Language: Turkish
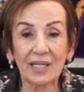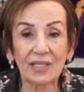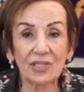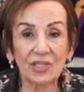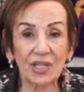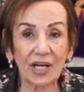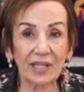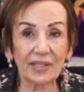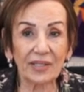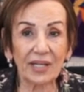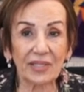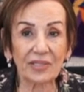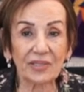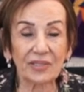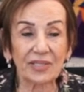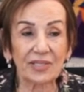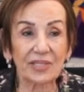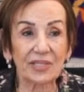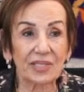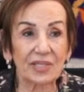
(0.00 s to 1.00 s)
çağdaş
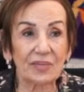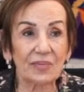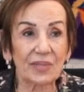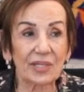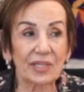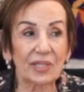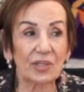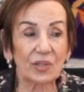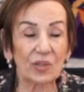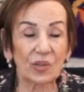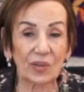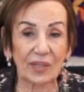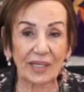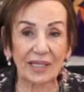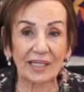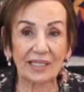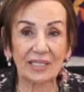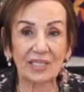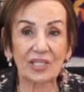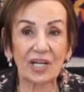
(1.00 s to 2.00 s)
tasarımlara
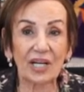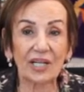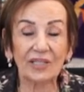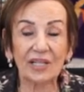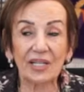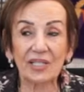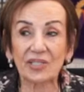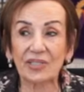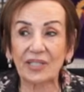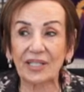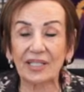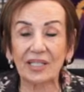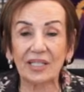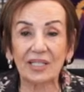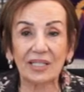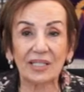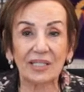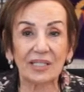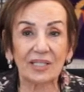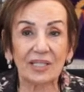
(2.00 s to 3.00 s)
yönelik, çağdaş
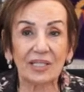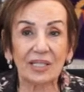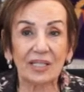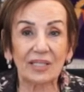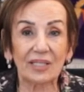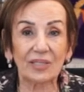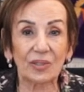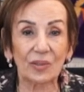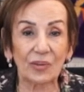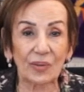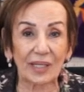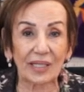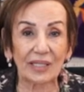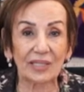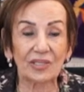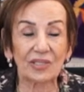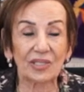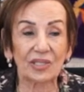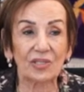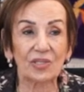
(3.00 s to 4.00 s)
tekniklere
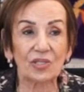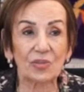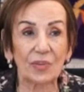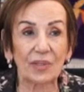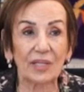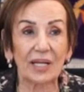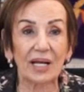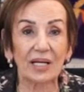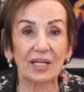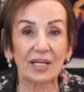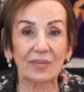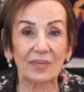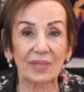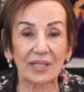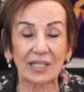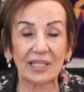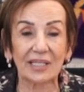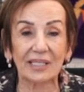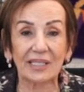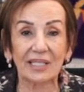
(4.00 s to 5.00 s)
yönelik çalışmalarla
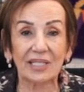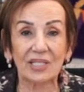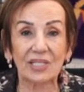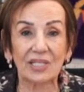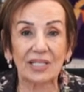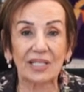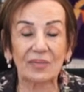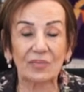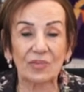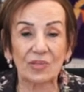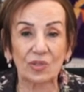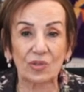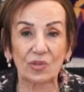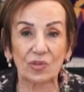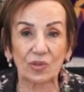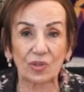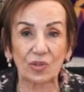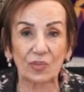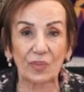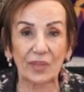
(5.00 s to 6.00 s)
birlikte işlerimizi
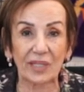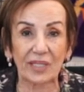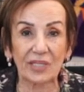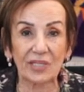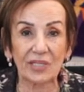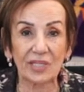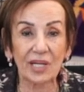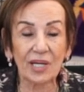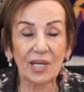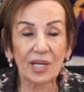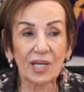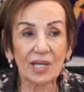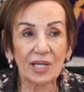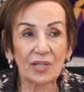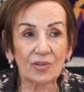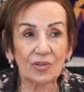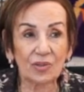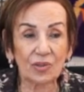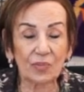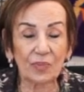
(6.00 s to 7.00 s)
yürütmeyiz,
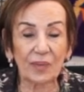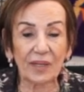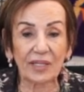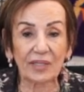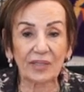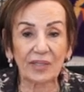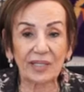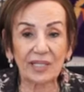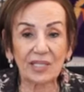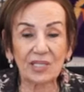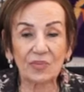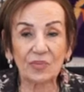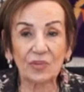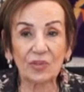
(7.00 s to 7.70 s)
yürütmekteyiz.